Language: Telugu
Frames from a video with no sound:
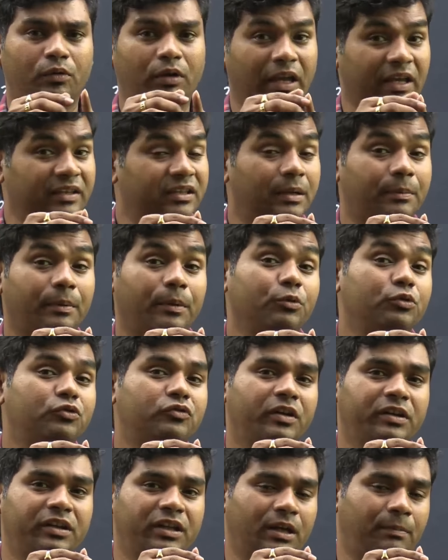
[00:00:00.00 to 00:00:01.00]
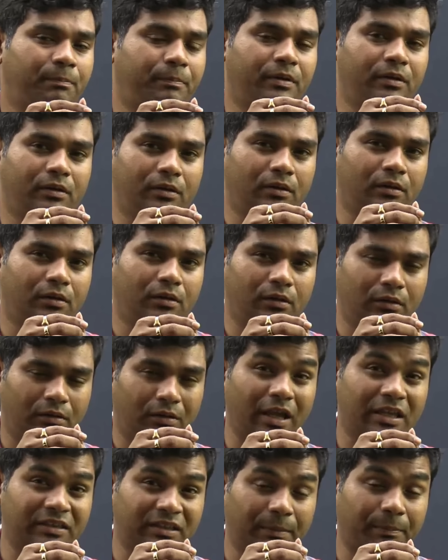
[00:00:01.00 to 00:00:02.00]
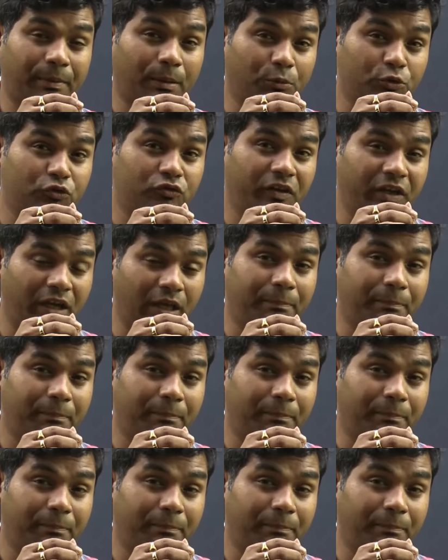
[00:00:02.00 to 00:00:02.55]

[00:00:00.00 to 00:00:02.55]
కేంద్ర ప్రభుత్వాన్ని ఏర్పా కేంద్ర ప్రభుత్వ